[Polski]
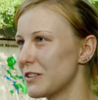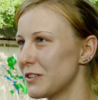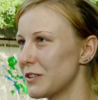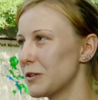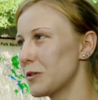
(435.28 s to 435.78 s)

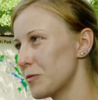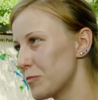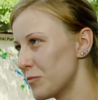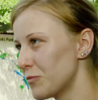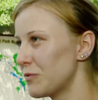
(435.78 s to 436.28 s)
y,
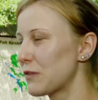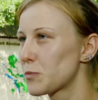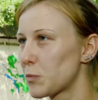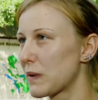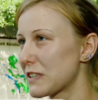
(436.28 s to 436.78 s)
we
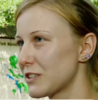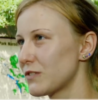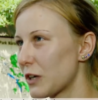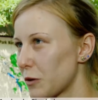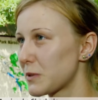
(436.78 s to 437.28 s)
współpracy
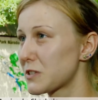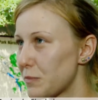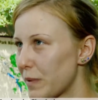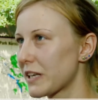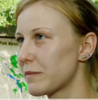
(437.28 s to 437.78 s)
z
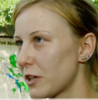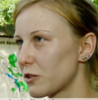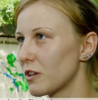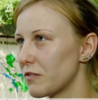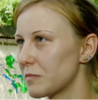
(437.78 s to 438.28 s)
Wielkopolskim Parkiem
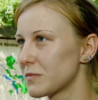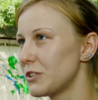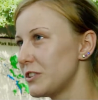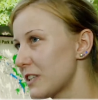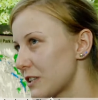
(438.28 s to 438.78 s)
Narodowym
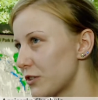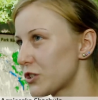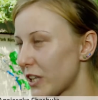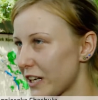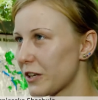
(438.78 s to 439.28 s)
z inicjatywy
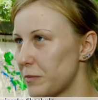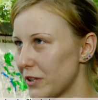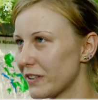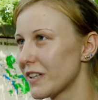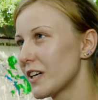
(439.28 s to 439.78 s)
czterech
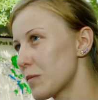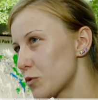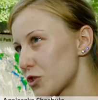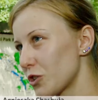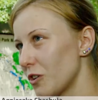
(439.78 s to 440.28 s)
gmin
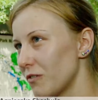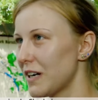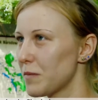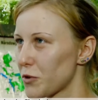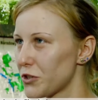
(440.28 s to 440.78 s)

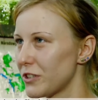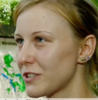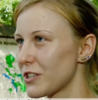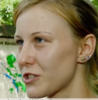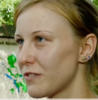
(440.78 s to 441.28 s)
Puszczykowa,
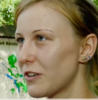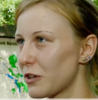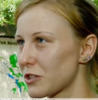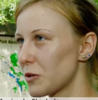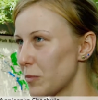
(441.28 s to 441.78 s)
Mosiny, Stęszewa
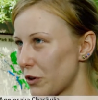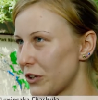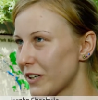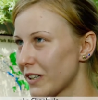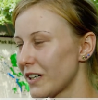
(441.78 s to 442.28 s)
oraz
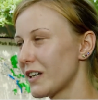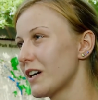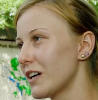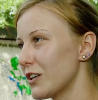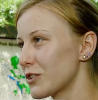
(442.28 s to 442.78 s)
Komornik.
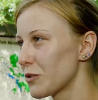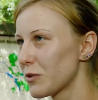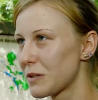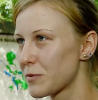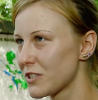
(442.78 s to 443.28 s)
E,
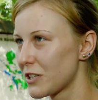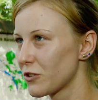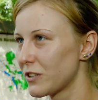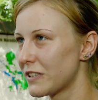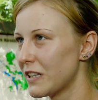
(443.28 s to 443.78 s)
są one
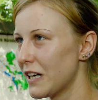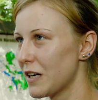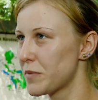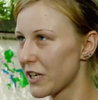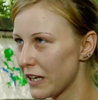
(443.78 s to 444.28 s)
przeznaczone
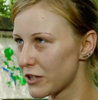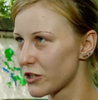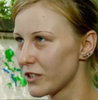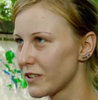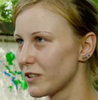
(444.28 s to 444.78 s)
dla
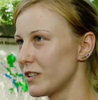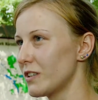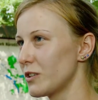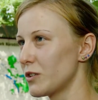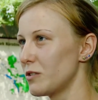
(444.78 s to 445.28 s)
biegaczy,
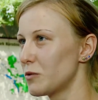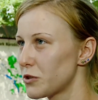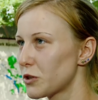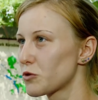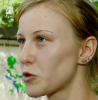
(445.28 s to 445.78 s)
e,
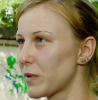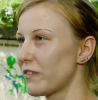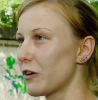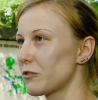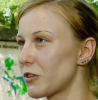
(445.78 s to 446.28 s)
ludzi, którzy
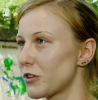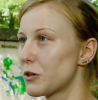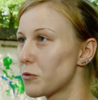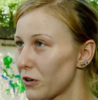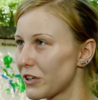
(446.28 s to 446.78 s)
uprawiają
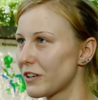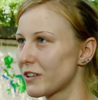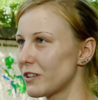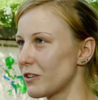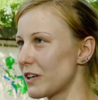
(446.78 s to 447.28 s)
nordic
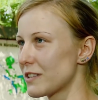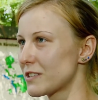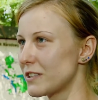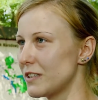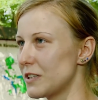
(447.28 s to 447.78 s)
walking
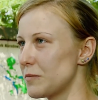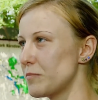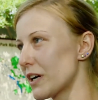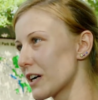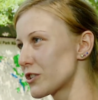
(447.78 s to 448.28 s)
oraz e,
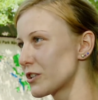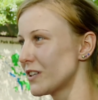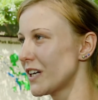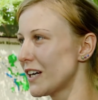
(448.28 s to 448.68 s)
biegaczy